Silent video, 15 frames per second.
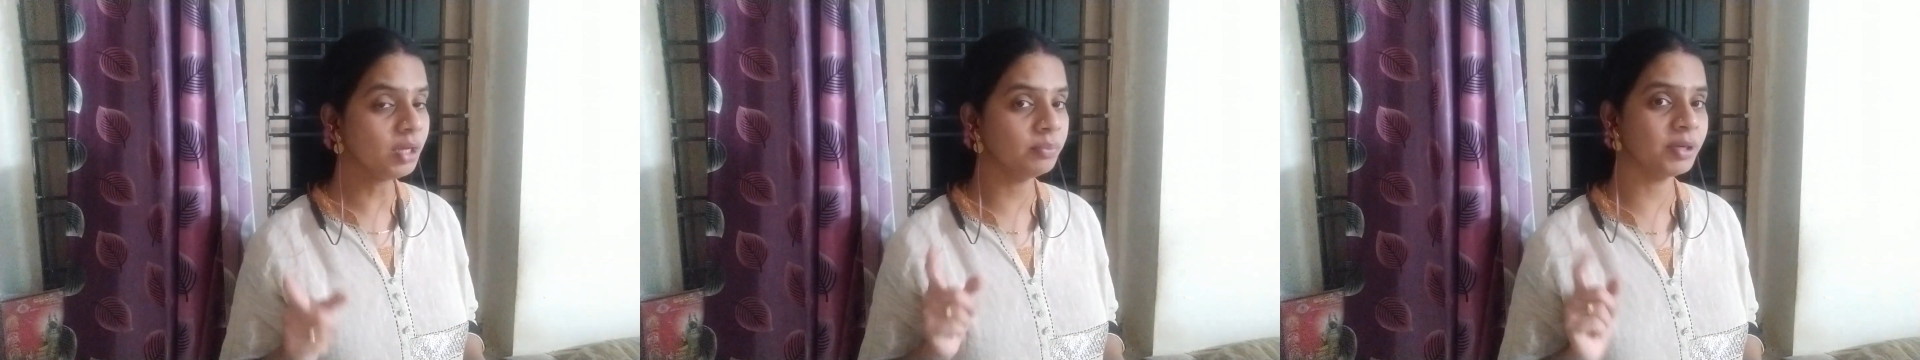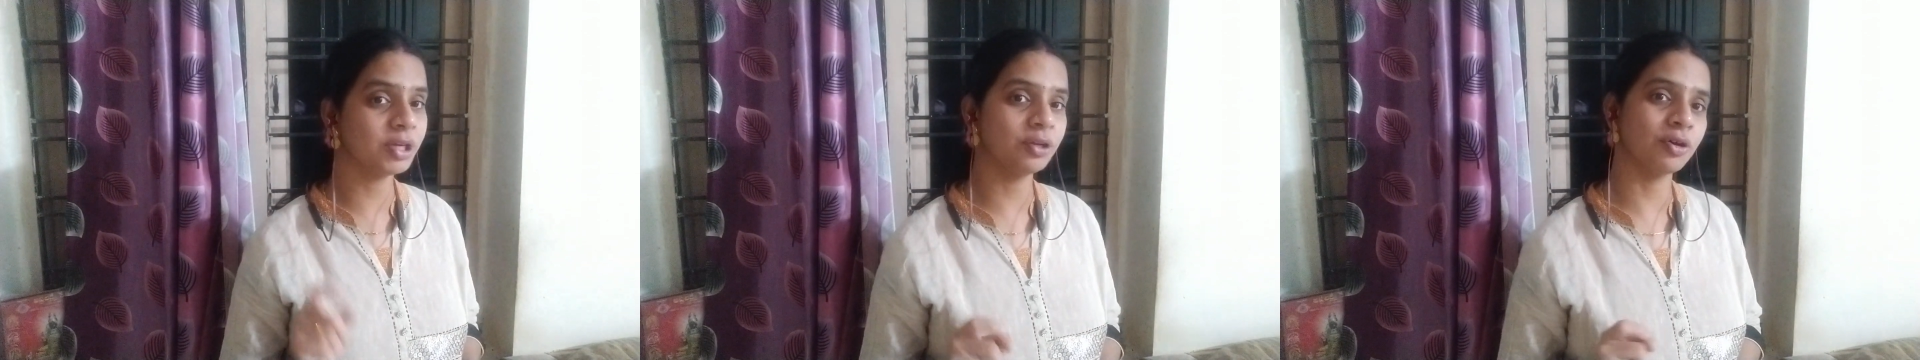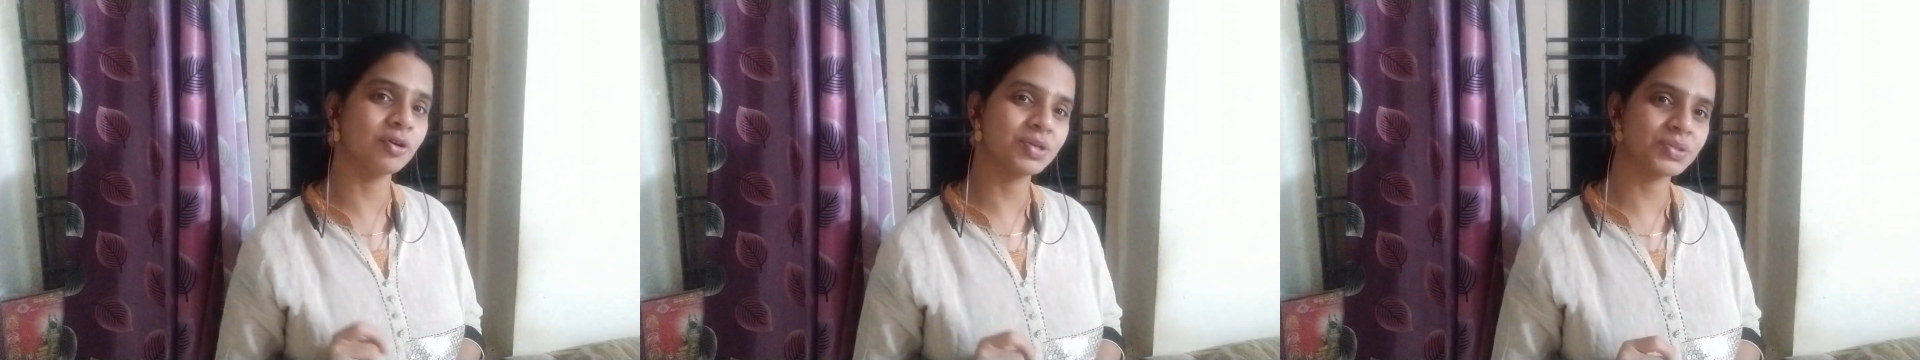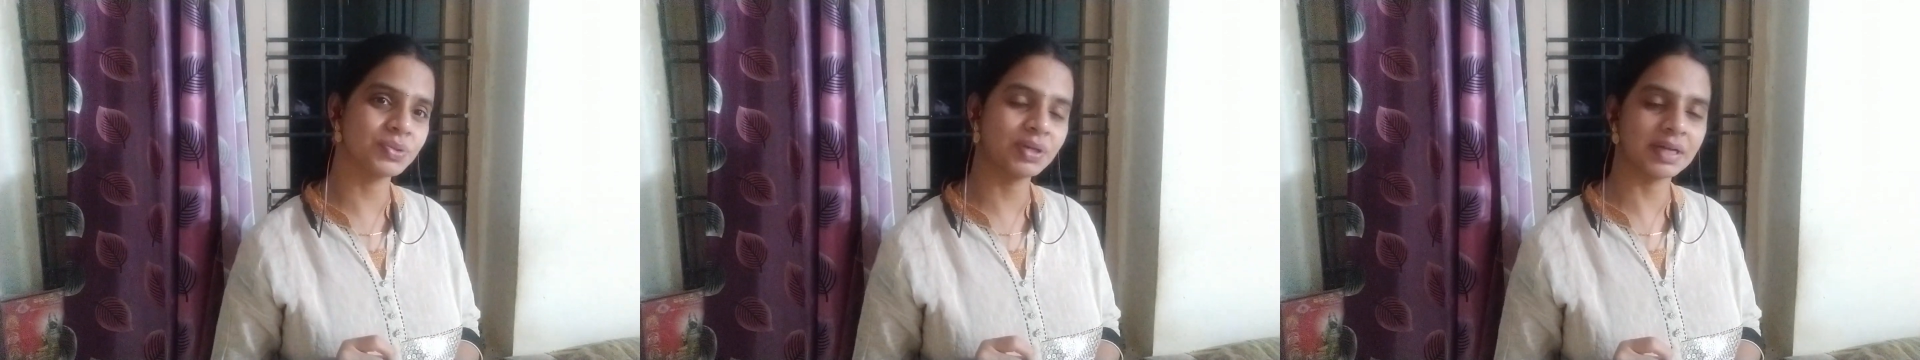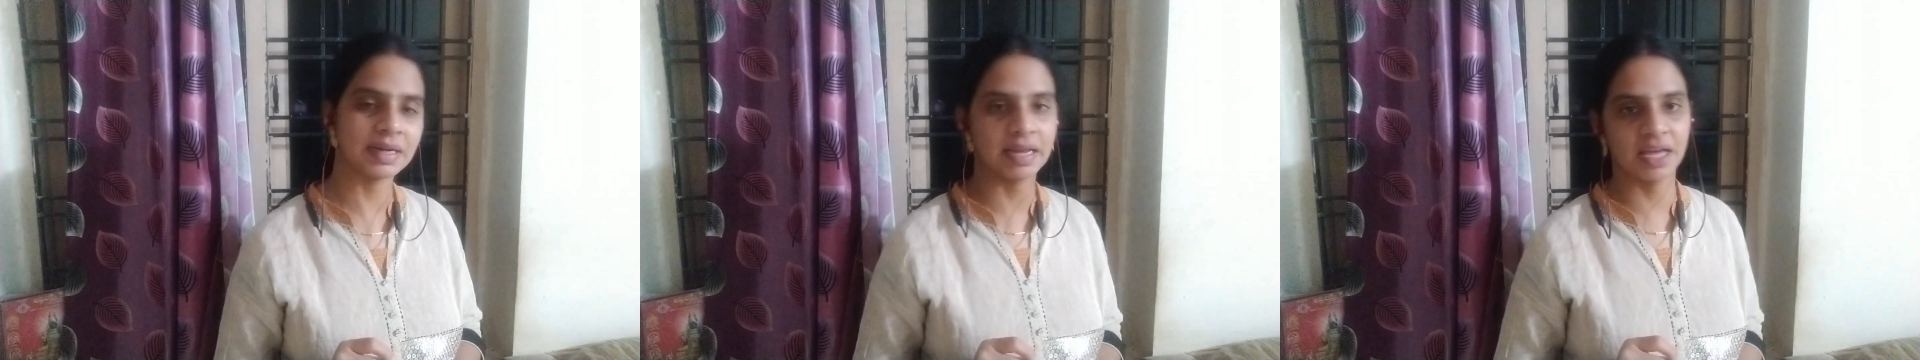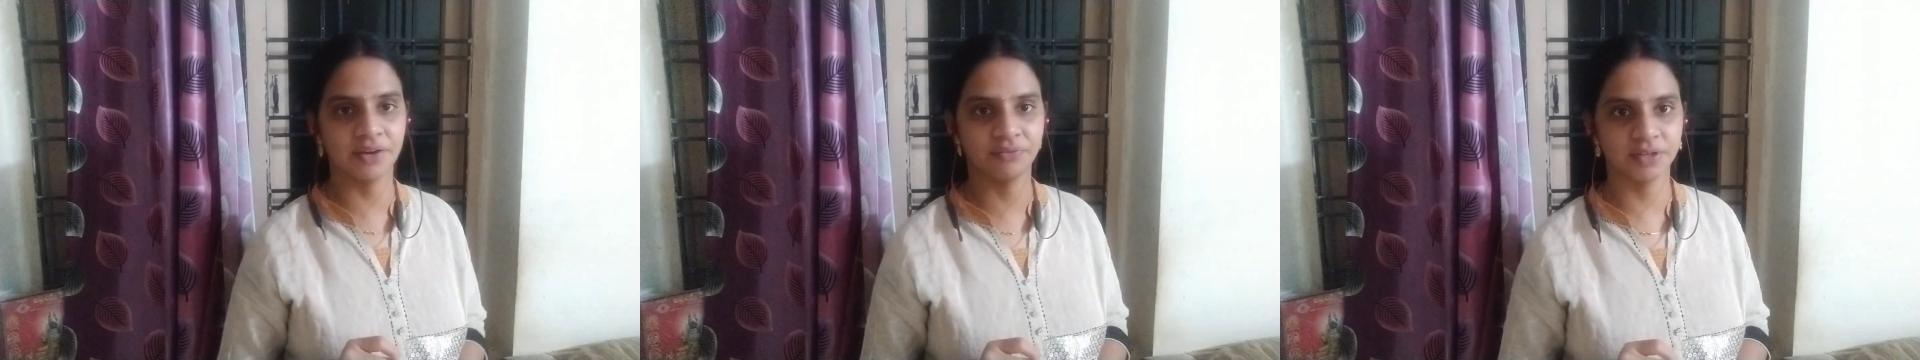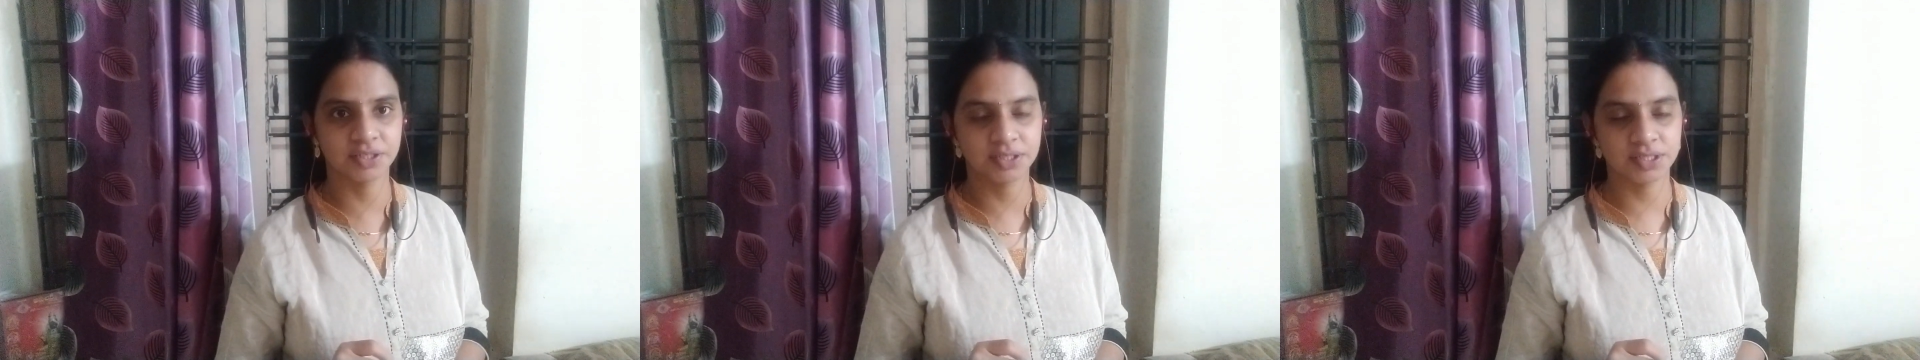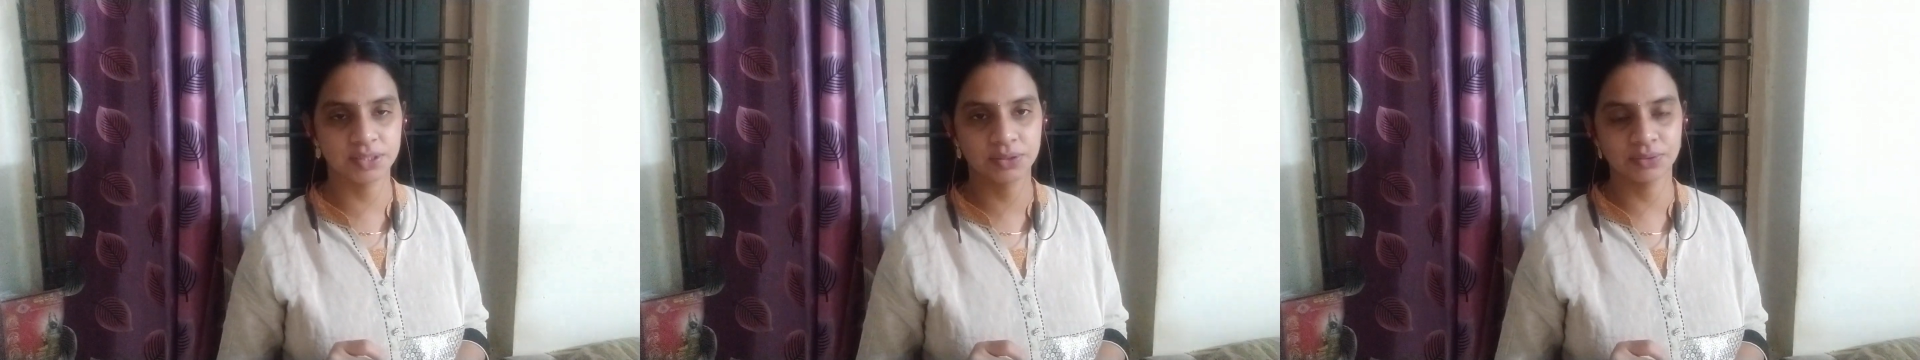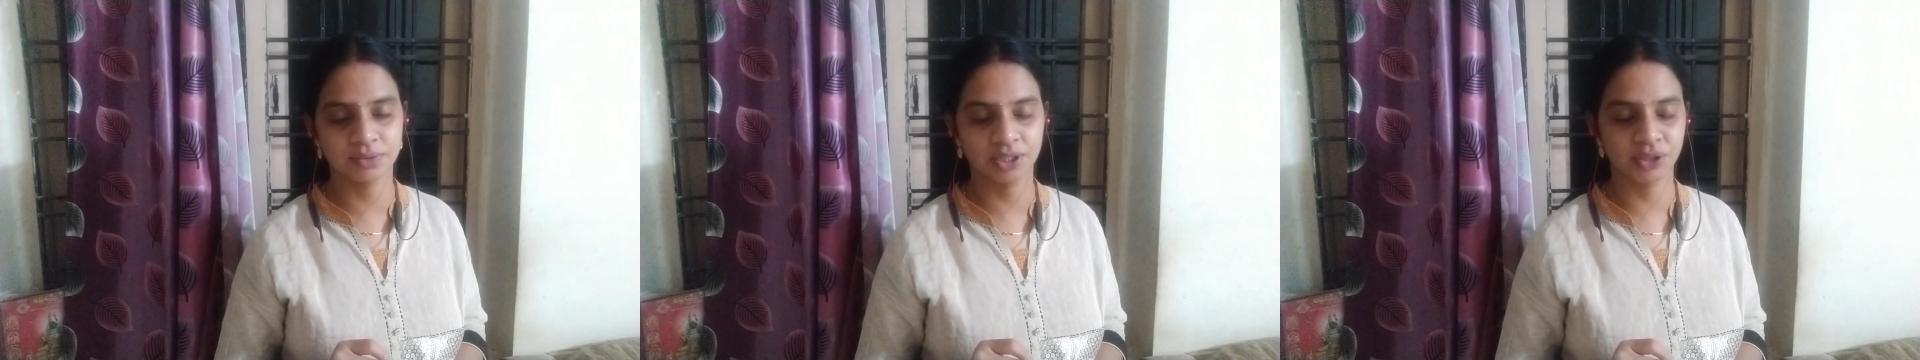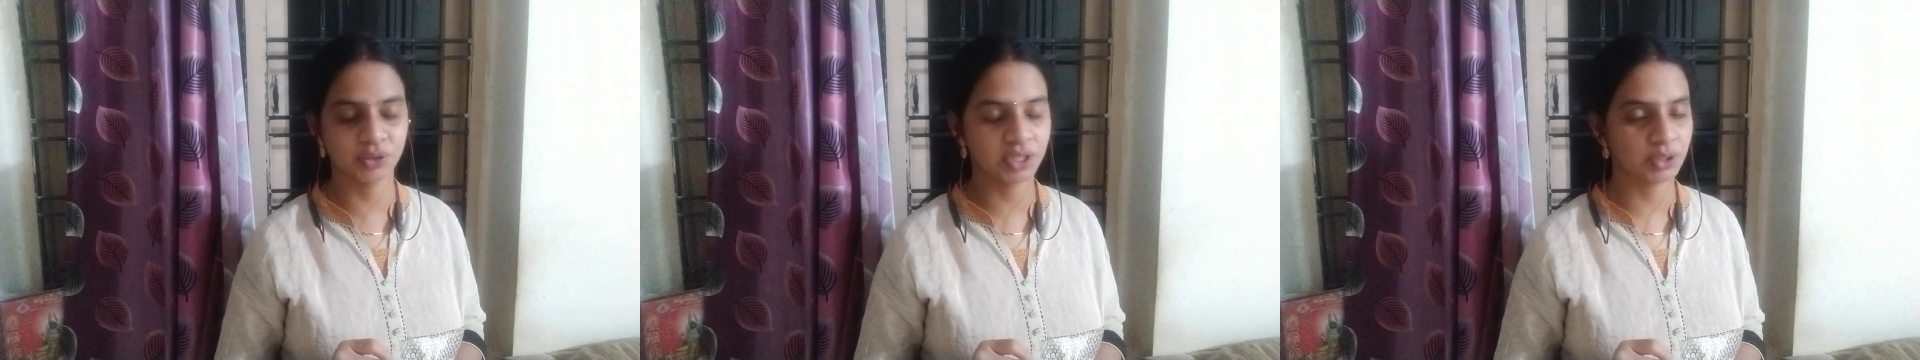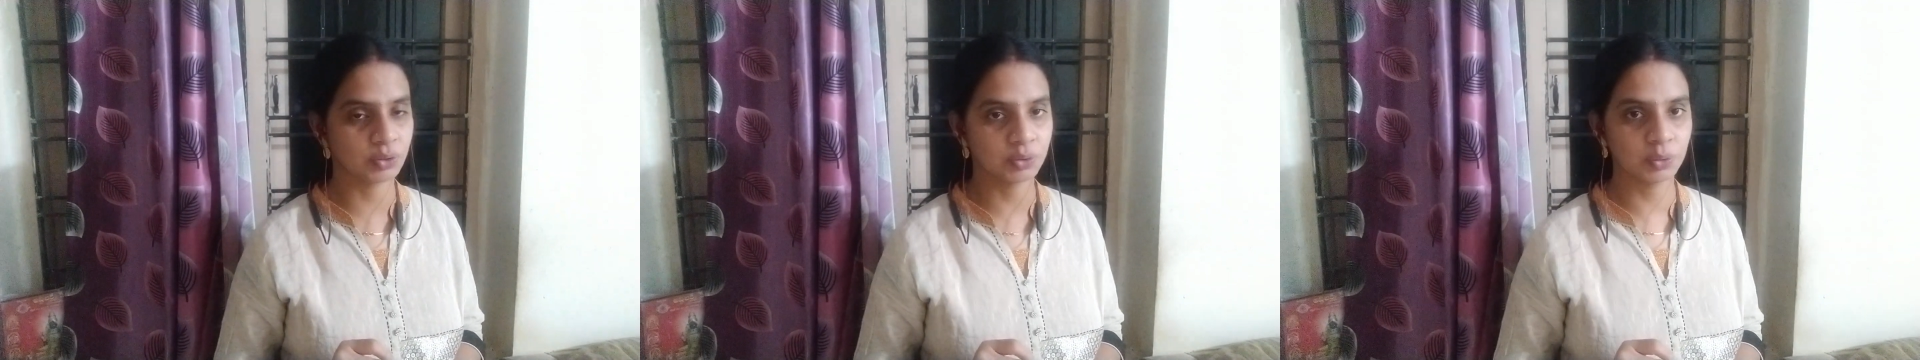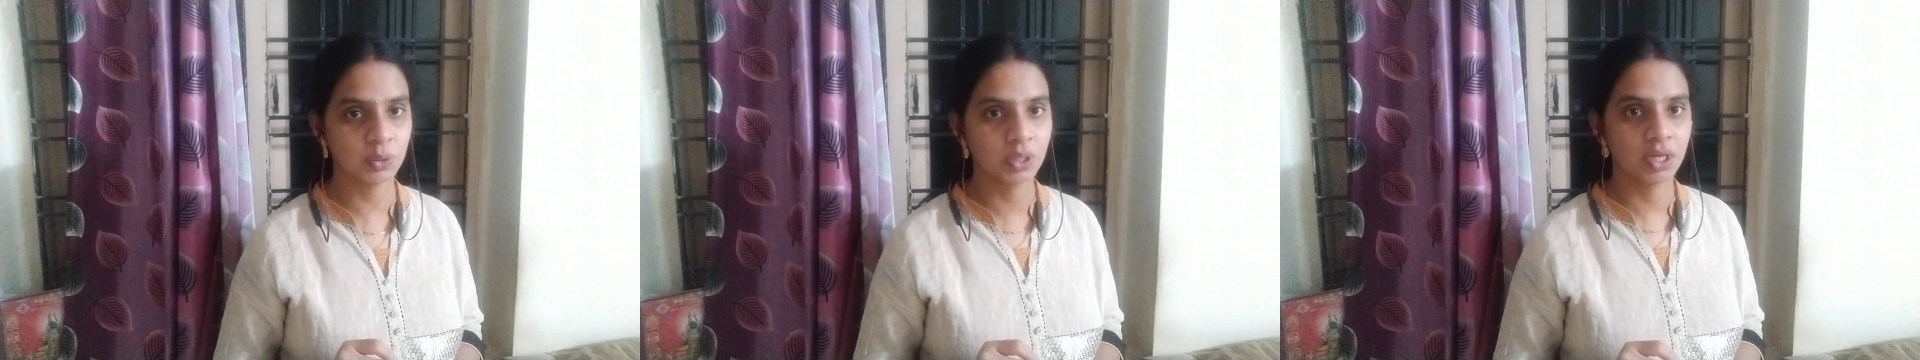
మీకు డౌట్స్ కూడా క్లారిఫై చేస్తున్నాను